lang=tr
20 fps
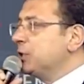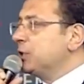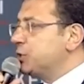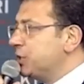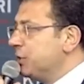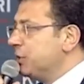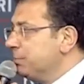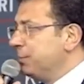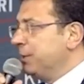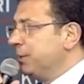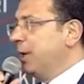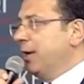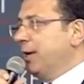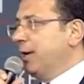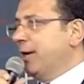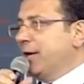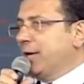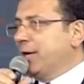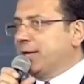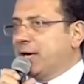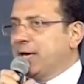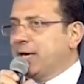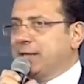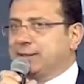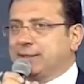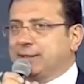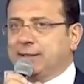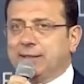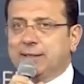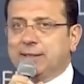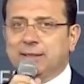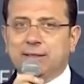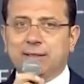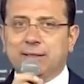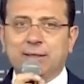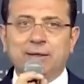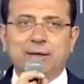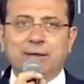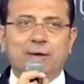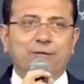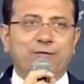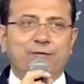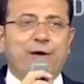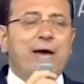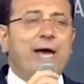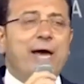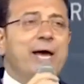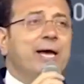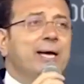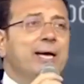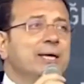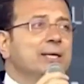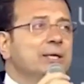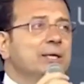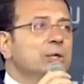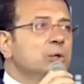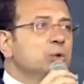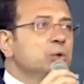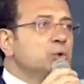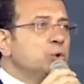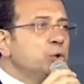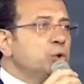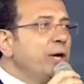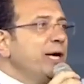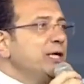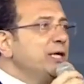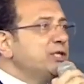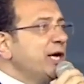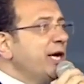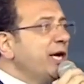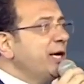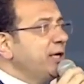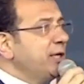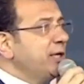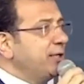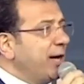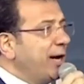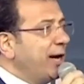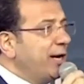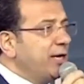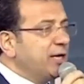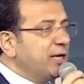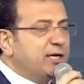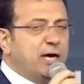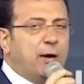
için bir araya geldi. Ve sürece liderlik